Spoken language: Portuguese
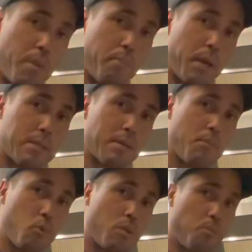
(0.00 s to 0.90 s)
peça
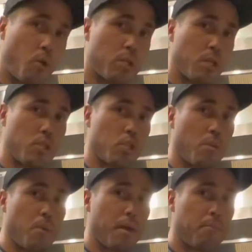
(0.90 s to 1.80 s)
muito importante
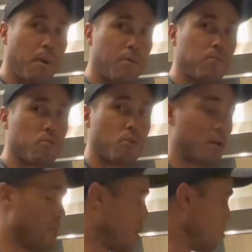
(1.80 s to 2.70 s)
também para o
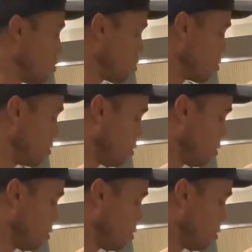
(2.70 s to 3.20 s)
funcionamento do,